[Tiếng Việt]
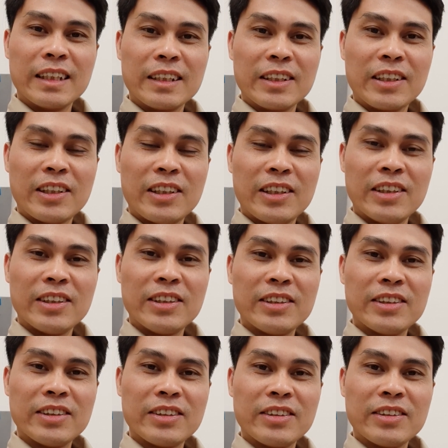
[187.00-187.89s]

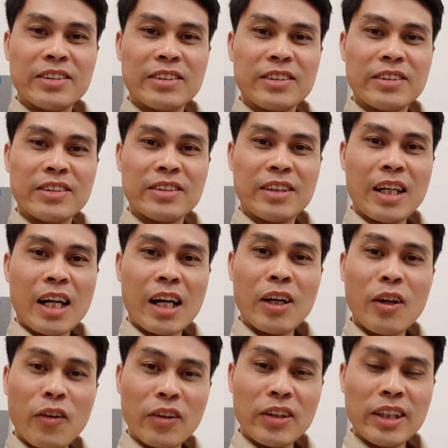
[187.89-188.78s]
Nó
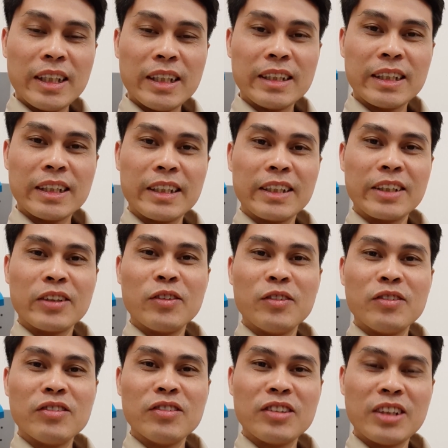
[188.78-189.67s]
lỗi thì
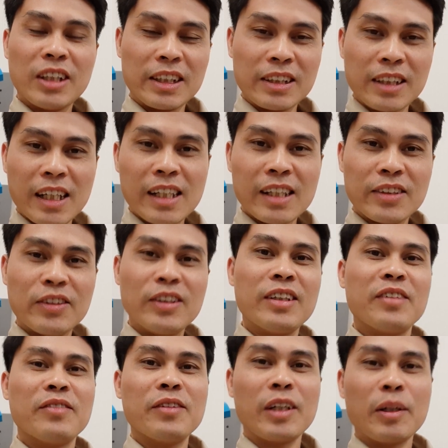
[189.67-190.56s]
cũng sửa chữa.
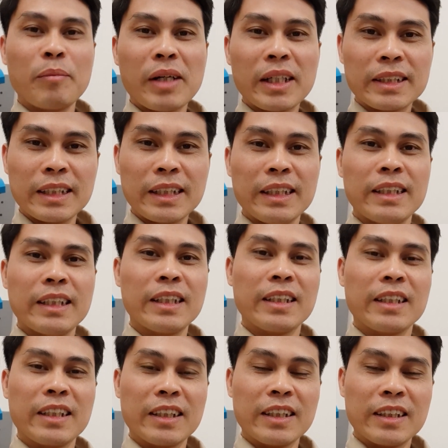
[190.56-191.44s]
Và bác sĩ
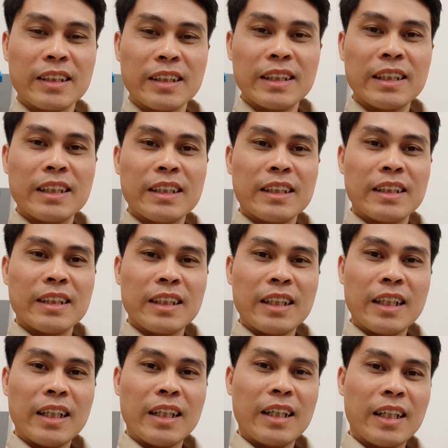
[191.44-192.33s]
thì
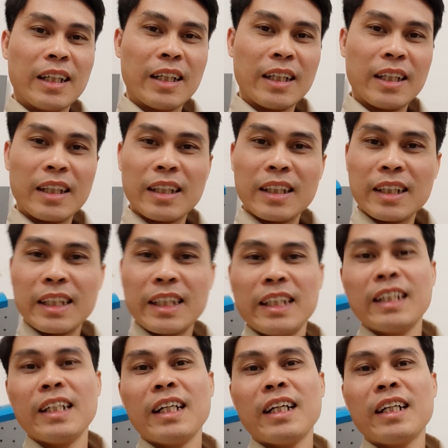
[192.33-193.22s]

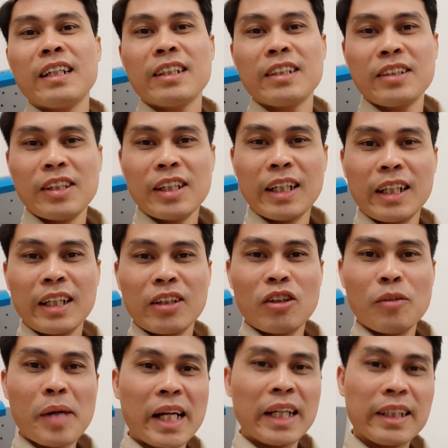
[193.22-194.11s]
khi người
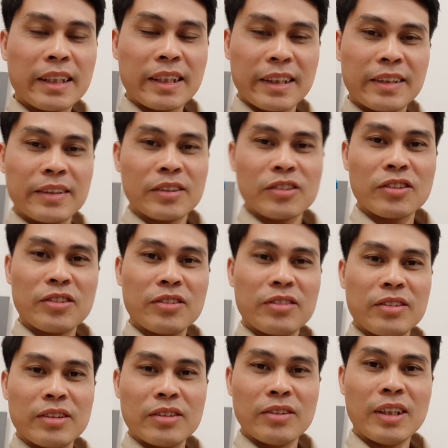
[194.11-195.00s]
có bệnh,
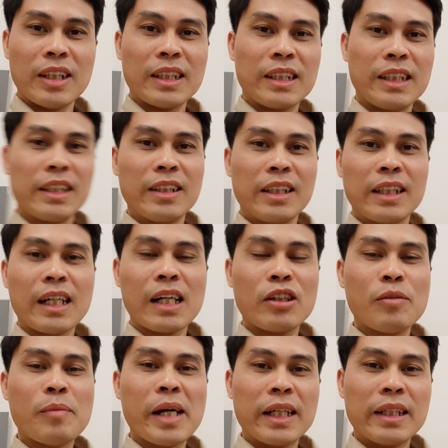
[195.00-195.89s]
khi người khác
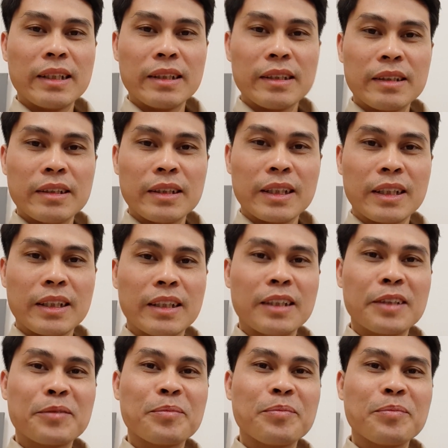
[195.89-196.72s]
có bệnh thì